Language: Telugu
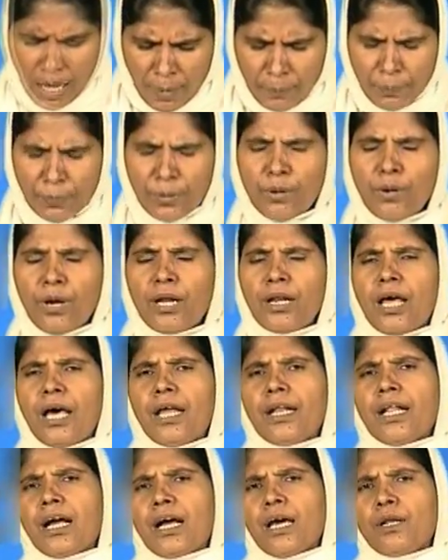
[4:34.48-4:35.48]
అప్పుడు వాళ్ళ
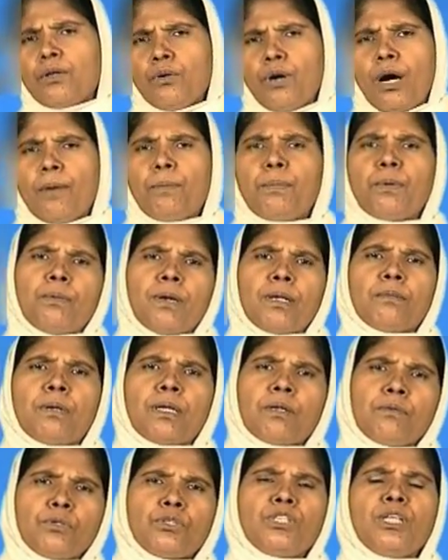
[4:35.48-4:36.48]
నాన్నగారు అప్పుడు మన
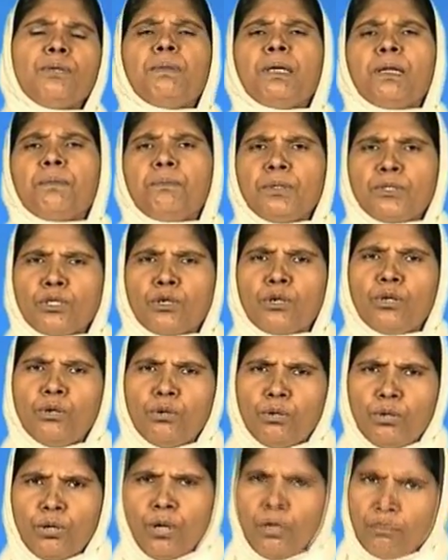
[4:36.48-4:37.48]
మన వృత్తి మన
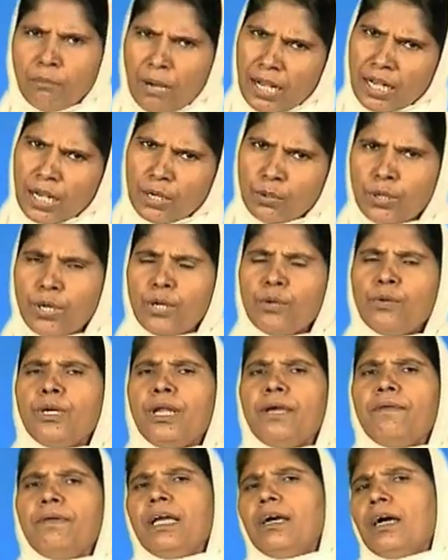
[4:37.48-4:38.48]
పితరులు బాగా గొర్రెలు
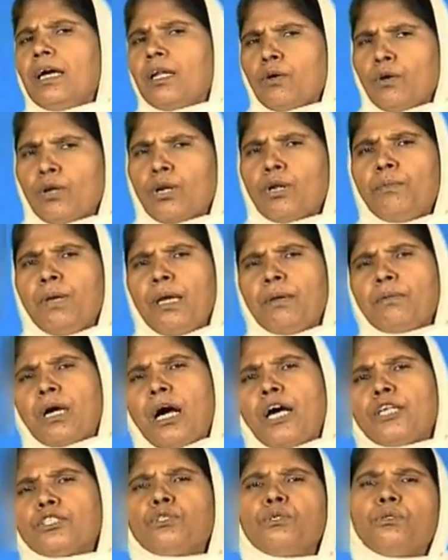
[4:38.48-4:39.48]
ఉండేవి ఆ గొర్రెలు మేము
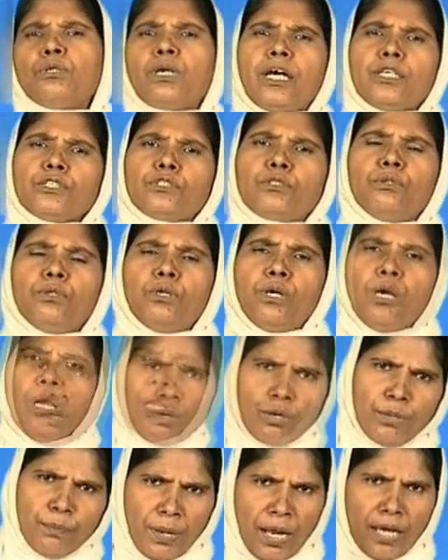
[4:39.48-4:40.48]
కాస్తూ కాస్తూ
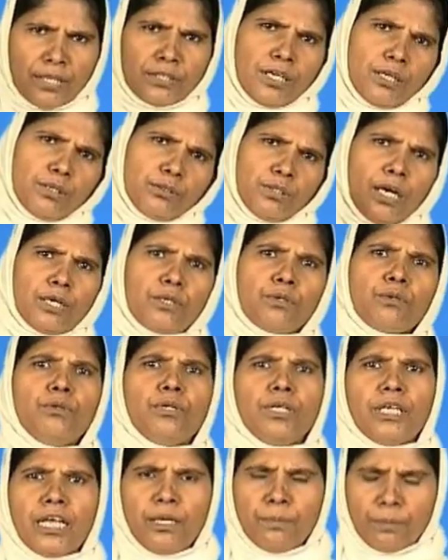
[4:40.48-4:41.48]
కొన్ని ప్రాంతాలు
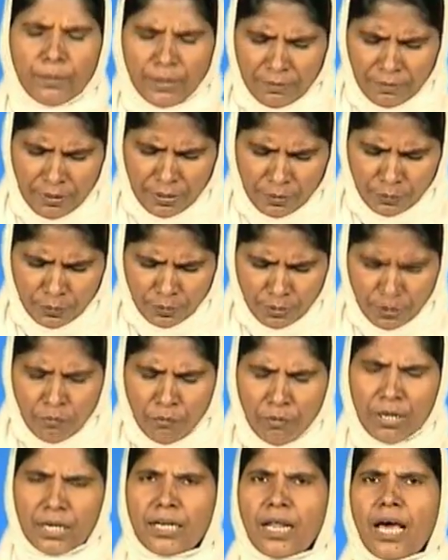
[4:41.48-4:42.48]
దాటుకుంటూ వెళ్ళిపోయేవాళ్ళు
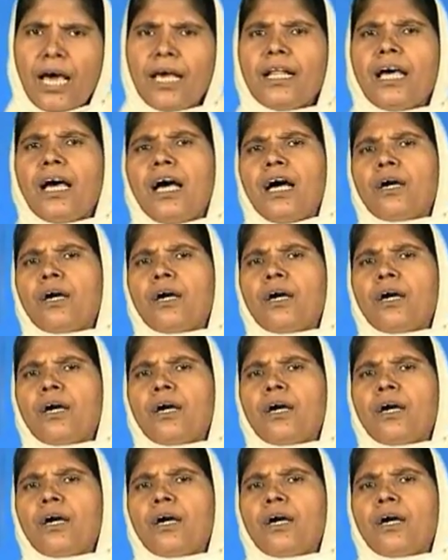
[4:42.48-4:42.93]
వాళ్ళ నాన్న